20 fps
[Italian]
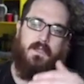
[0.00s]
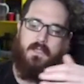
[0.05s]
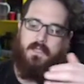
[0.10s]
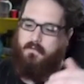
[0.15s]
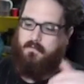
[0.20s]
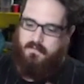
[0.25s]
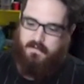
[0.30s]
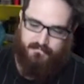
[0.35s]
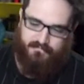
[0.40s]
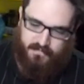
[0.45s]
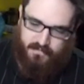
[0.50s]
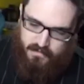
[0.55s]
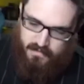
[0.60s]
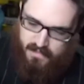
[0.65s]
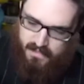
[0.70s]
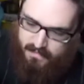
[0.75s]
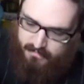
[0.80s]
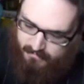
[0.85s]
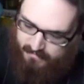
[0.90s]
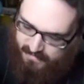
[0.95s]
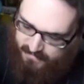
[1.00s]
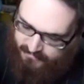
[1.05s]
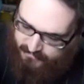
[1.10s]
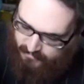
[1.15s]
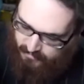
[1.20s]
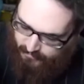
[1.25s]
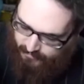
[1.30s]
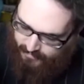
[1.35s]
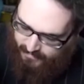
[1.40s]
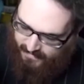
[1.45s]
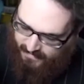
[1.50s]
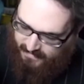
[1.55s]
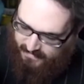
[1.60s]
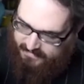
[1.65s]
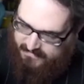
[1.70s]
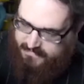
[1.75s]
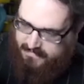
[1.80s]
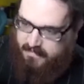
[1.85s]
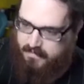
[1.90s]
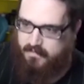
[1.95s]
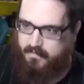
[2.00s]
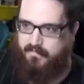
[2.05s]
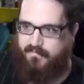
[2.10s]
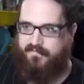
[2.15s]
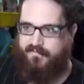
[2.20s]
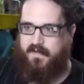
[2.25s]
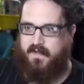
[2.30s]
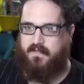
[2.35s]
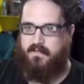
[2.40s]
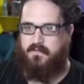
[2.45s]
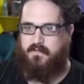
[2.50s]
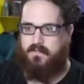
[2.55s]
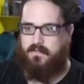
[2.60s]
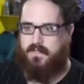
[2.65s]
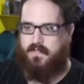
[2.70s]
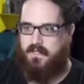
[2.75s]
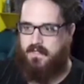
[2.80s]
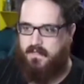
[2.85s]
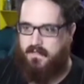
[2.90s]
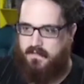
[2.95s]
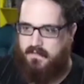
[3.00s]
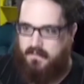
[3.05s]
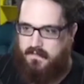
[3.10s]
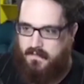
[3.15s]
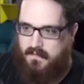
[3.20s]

In quel video là me la sono presa col fatto che